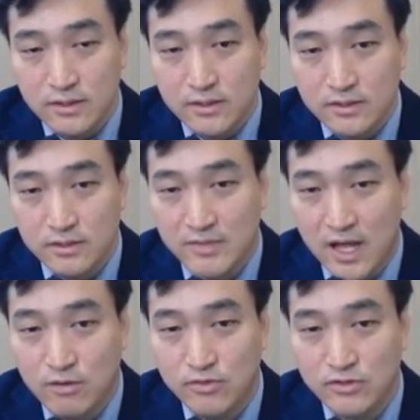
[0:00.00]
그럼
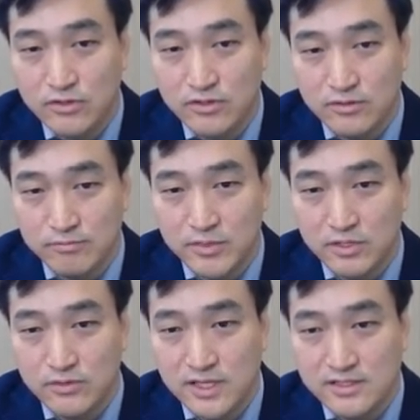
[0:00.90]
다음으로는
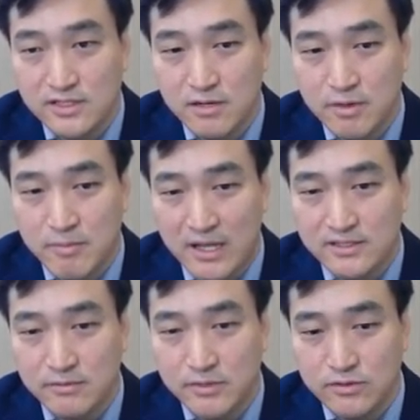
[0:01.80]
비뇨 생식암의
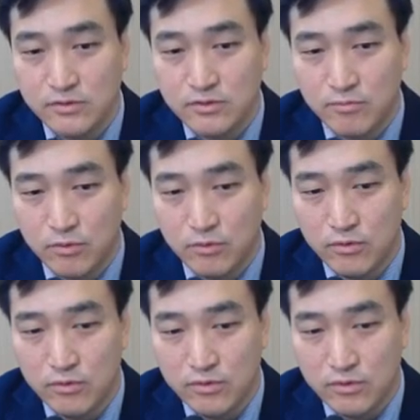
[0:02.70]
발생 빈도를
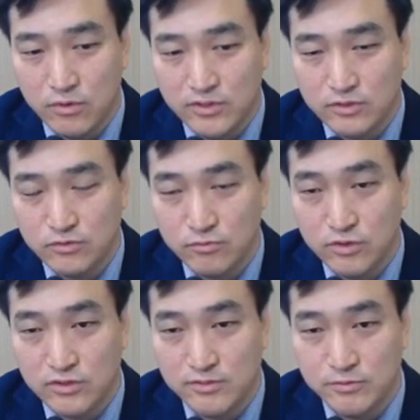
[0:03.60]
보고 거기서 좀
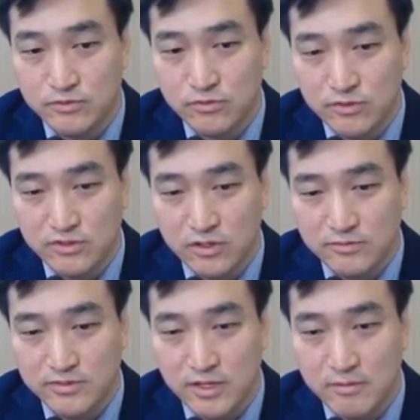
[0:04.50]
더 집중적으로
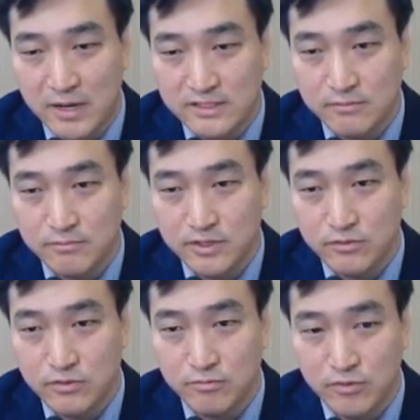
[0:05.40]
전립선의 발생
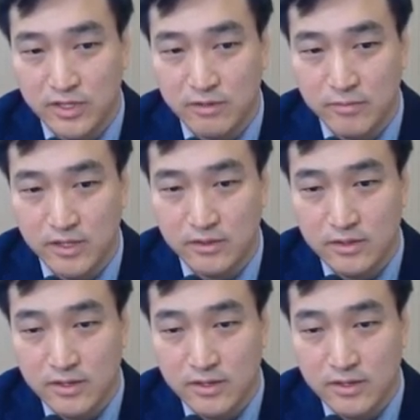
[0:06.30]
빈도를 보게 되면